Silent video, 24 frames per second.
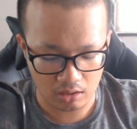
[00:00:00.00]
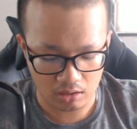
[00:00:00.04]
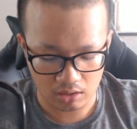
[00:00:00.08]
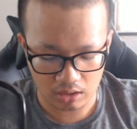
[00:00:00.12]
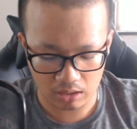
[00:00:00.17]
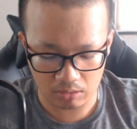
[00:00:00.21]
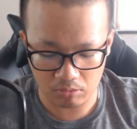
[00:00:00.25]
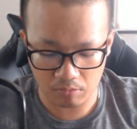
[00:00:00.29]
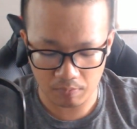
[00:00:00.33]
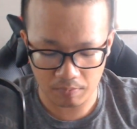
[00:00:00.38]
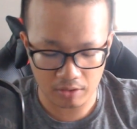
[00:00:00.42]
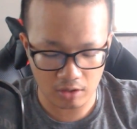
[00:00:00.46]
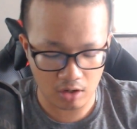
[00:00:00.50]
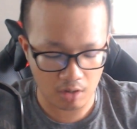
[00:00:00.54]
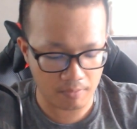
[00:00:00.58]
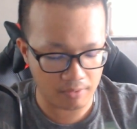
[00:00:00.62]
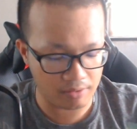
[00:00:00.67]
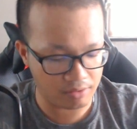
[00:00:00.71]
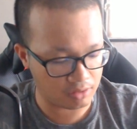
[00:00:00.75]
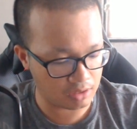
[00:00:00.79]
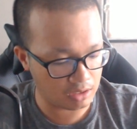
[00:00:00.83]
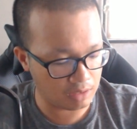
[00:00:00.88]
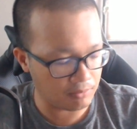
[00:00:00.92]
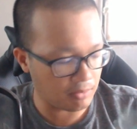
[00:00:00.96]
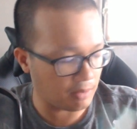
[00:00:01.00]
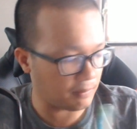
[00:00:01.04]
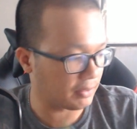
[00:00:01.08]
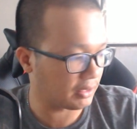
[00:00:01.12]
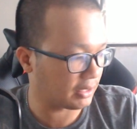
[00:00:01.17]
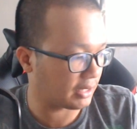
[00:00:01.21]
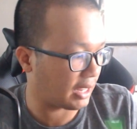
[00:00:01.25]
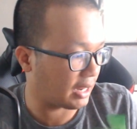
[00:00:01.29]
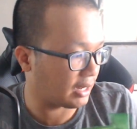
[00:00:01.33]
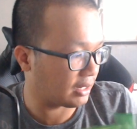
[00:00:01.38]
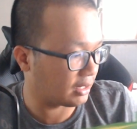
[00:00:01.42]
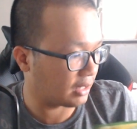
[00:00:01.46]
นี่ผมเพิ่งออกไปซื้อมาเหมือน
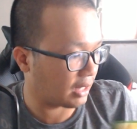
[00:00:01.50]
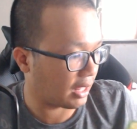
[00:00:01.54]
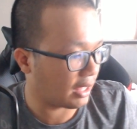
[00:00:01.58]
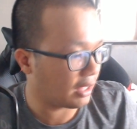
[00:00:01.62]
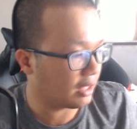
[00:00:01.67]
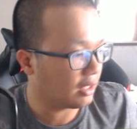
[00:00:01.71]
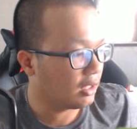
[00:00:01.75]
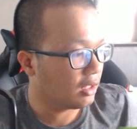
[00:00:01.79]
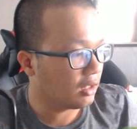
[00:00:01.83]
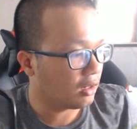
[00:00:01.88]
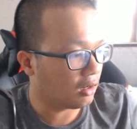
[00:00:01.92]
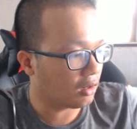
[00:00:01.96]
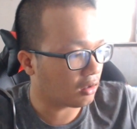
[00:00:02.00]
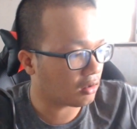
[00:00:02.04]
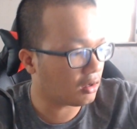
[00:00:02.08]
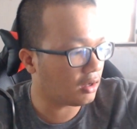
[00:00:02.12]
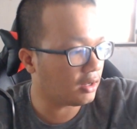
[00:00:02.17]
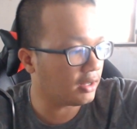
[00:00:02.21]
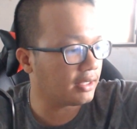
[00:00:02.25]
กันนะแล้วก็